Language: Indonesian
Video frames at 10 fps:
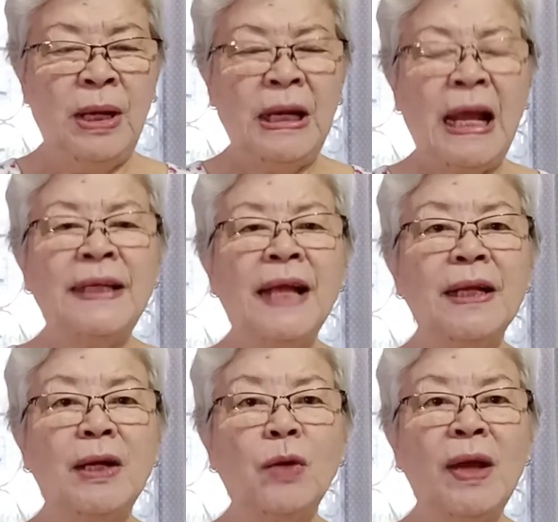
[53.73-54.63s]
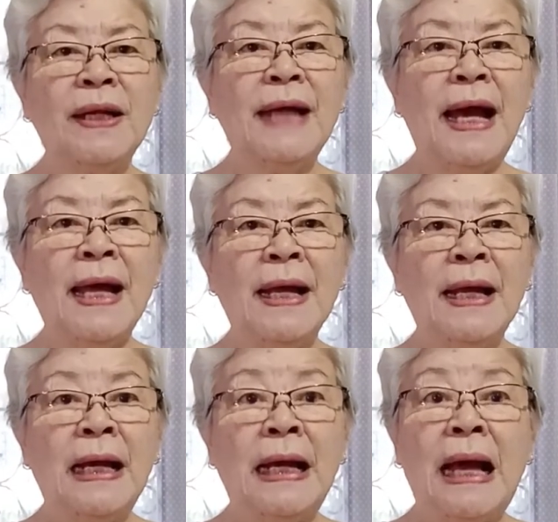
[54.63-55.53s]
Nah ini ada keluarga
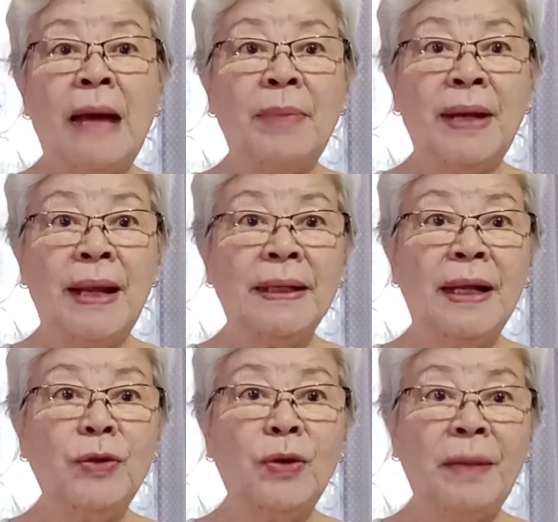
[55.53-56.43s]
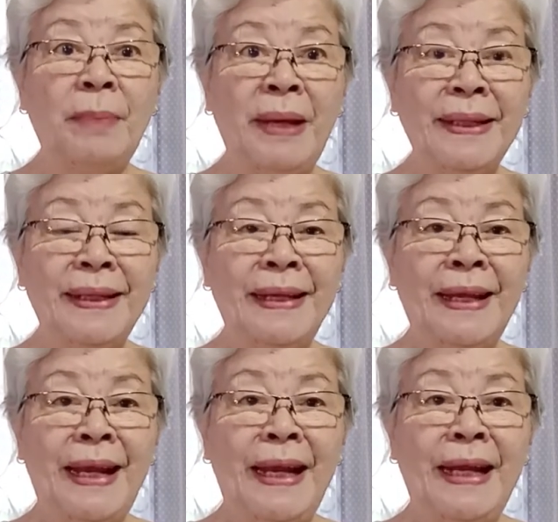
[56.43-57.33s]
Amran dan Jokabet.
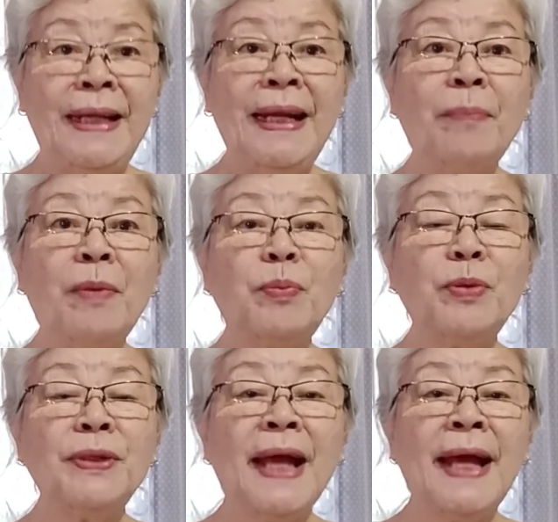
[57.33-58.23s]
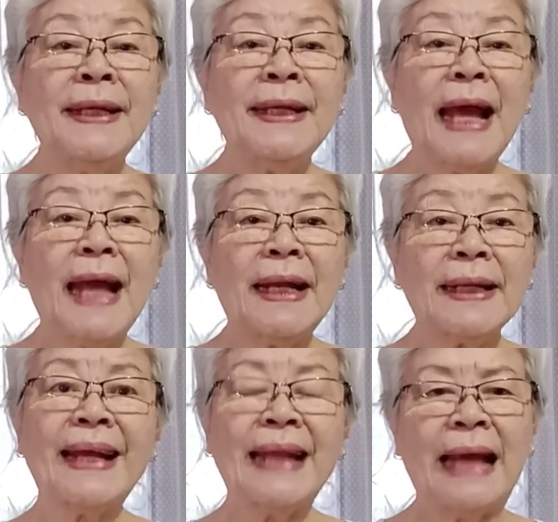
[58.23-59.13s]
Dia mempunyai anak
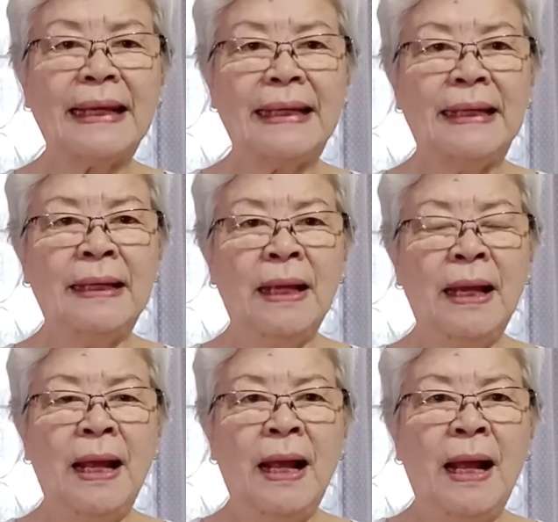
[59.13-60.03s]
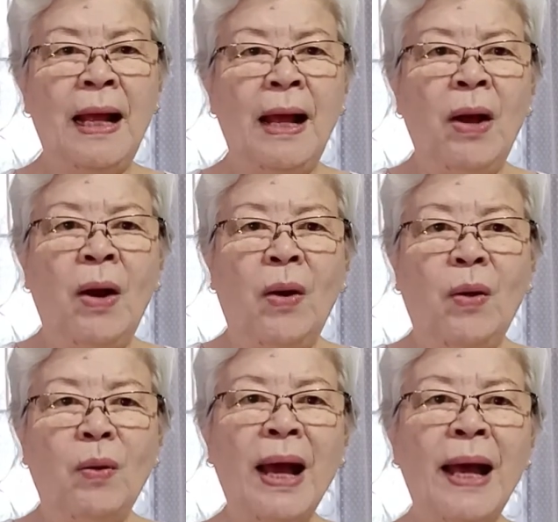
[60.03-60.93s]
laki-laki
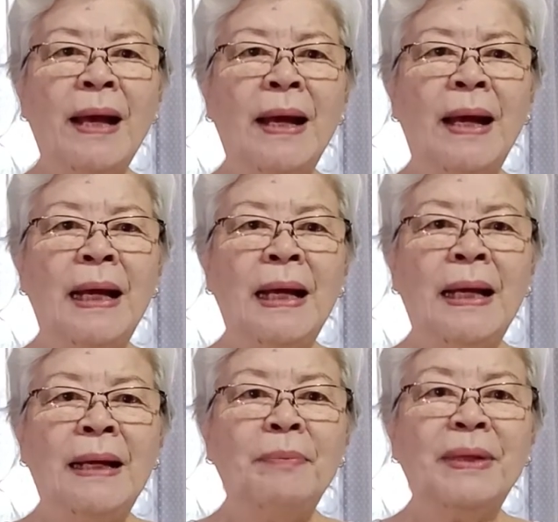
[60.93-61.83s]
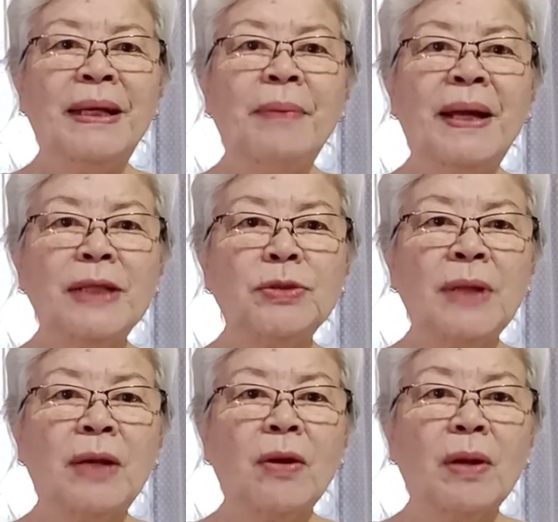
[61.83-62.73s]
Wah, bagaimana
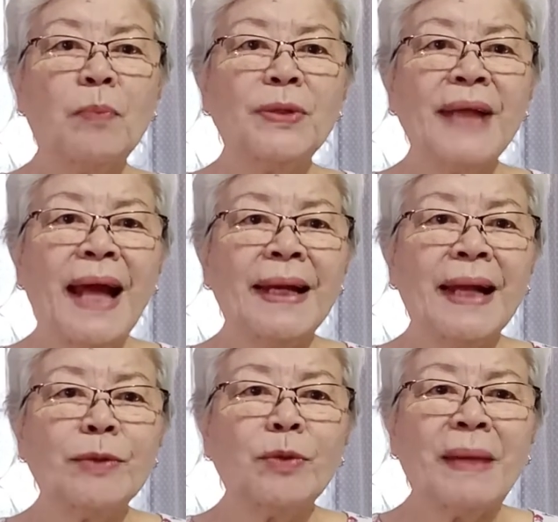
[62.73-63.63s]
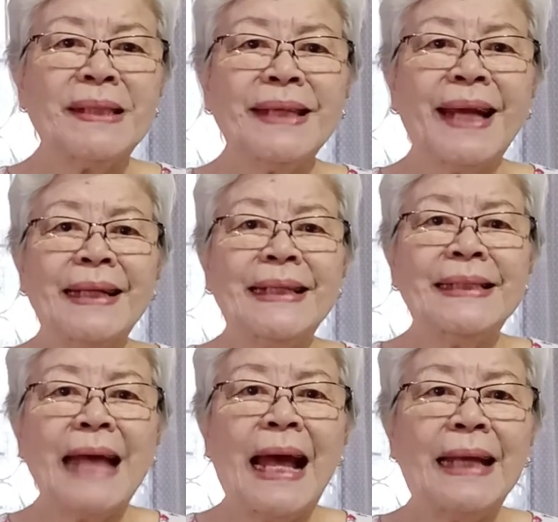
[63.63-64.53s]
saudara orang punya anak tuh pasti
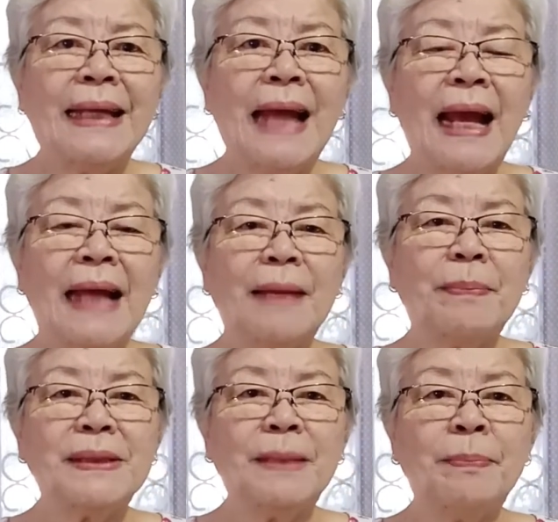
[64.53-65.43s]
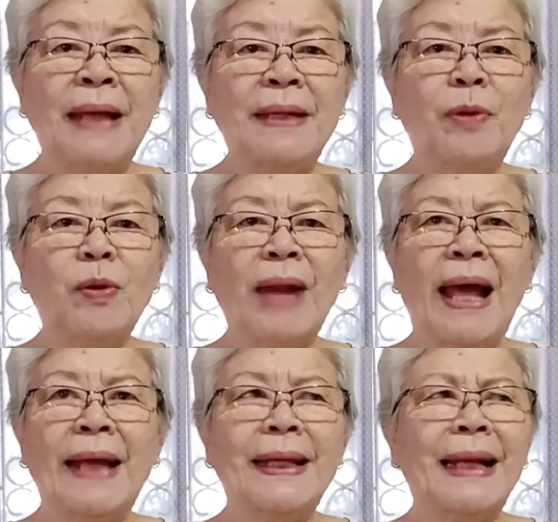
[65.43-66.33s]
disayang. Anak masih bayi baru
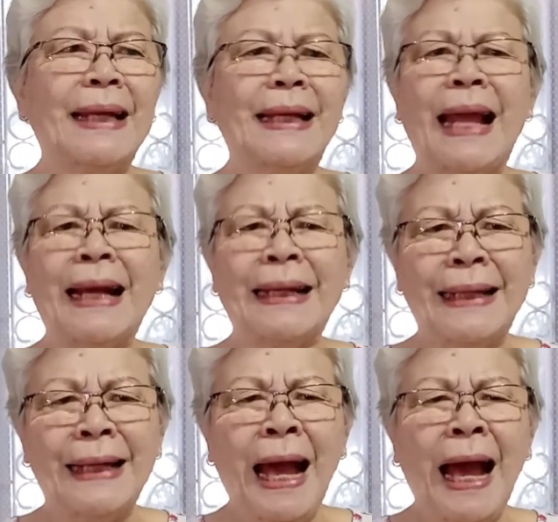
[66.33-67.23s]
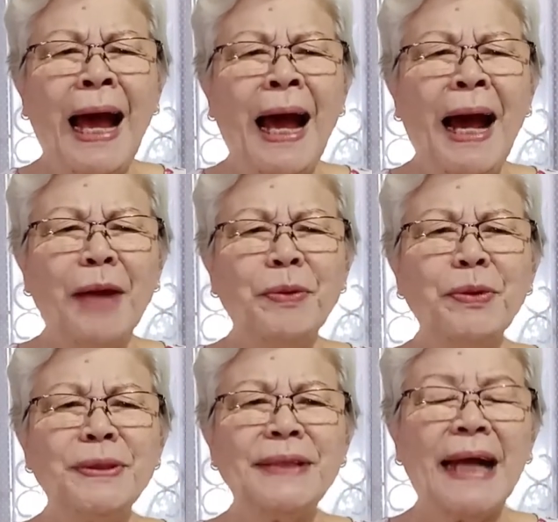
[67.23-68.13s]
lahir laki-laki.
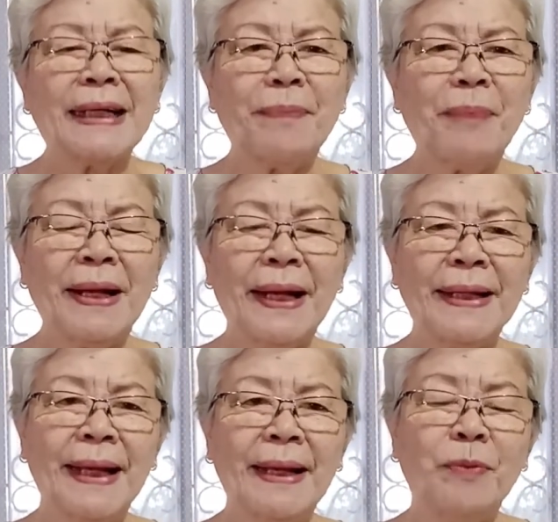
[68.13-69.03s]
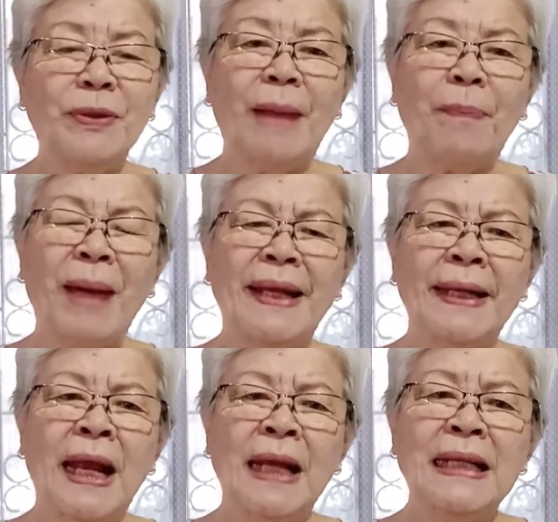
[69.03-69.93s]
Aduh, cakep anaknya yang mau
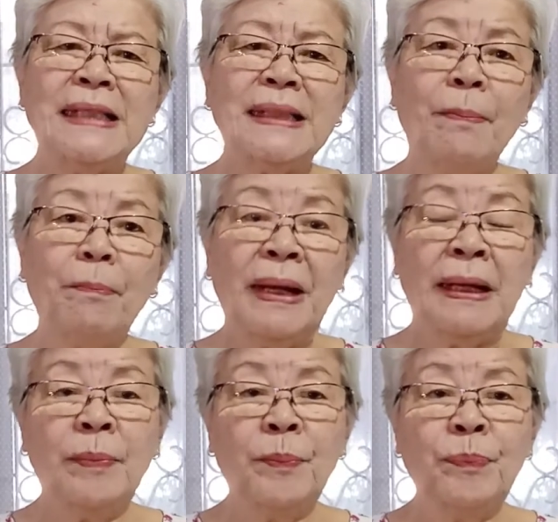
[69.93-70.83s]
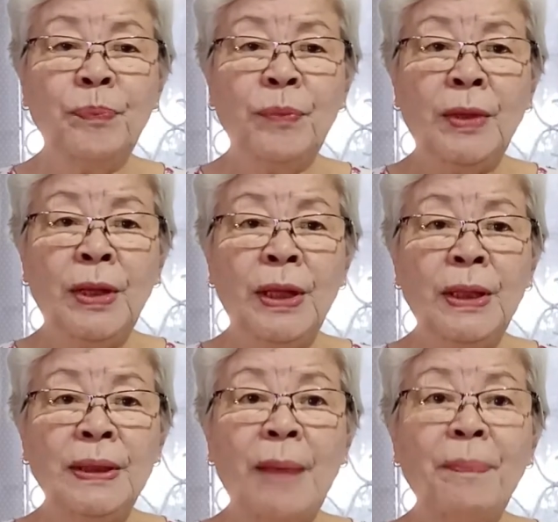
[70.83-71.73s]
diapain? Disimpan.
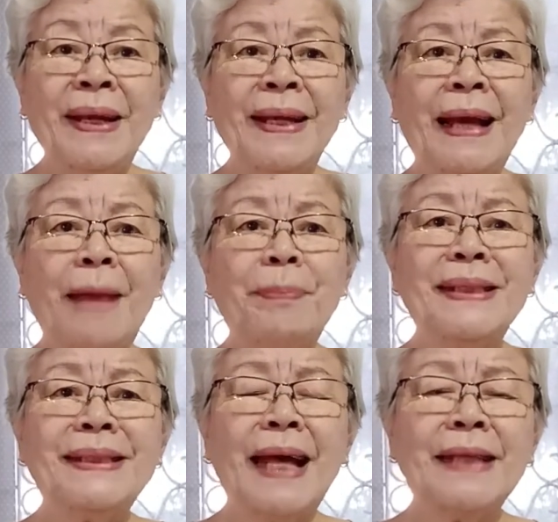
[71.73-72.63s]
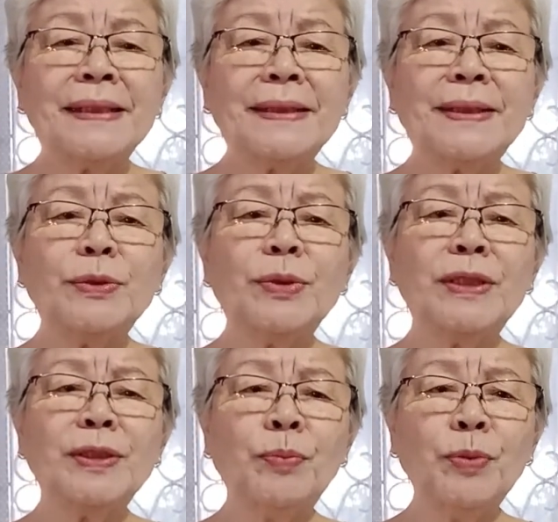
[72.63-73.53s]
Tapi nggak bisa
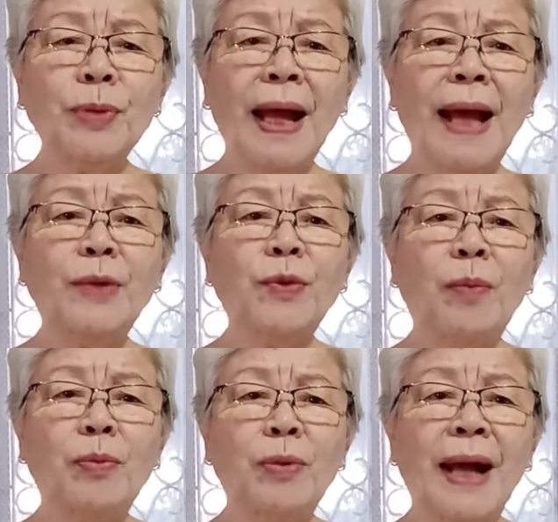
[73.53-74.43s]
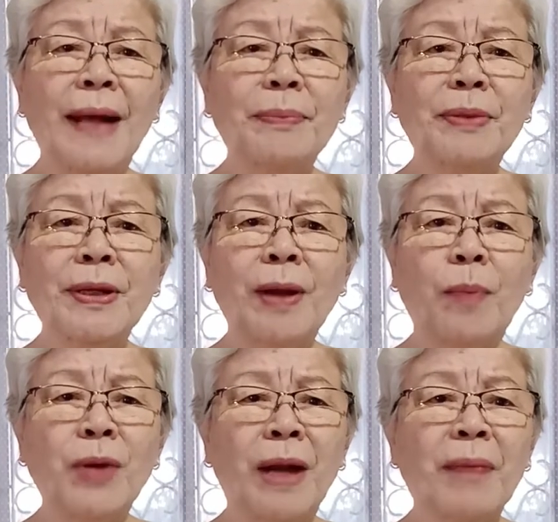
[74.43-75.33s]
sudah sebulan, dua bulan, tiga
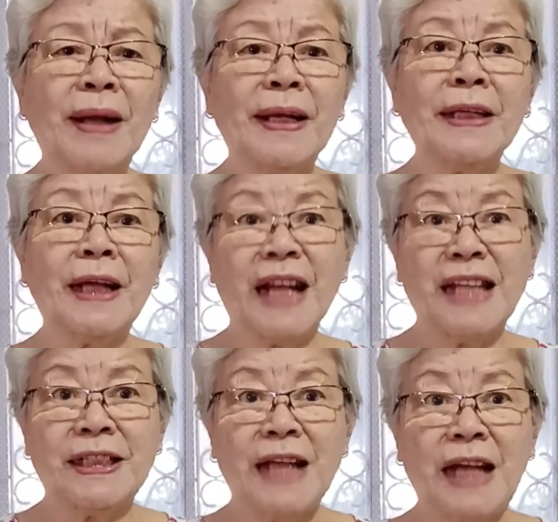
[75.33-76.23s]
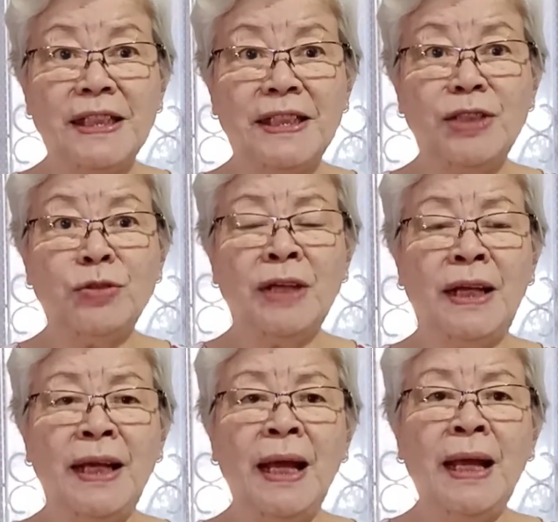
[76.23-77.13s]
bulan makin keras nangisnya juga
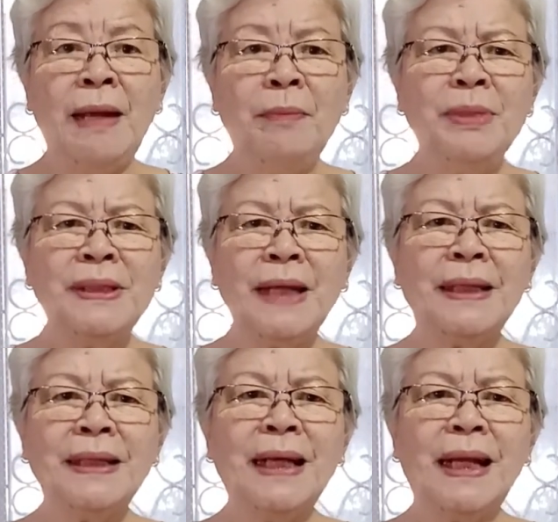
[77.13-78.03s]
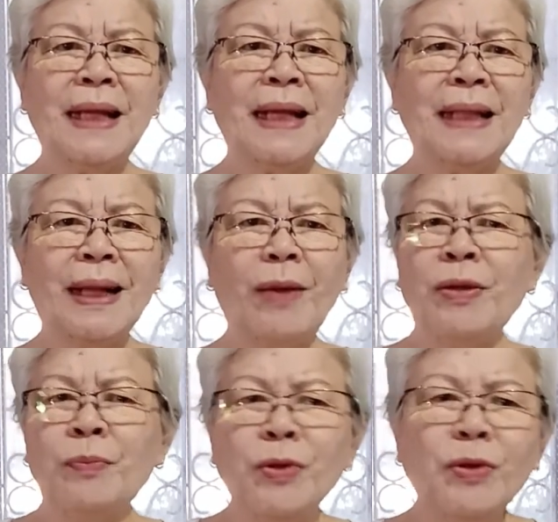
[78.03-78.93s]
ya. Bisa kedengaran nanti kalau
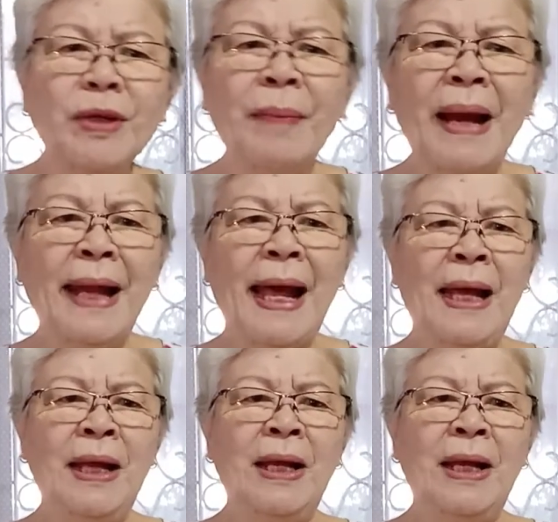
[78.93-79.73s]
dibunuh gimana.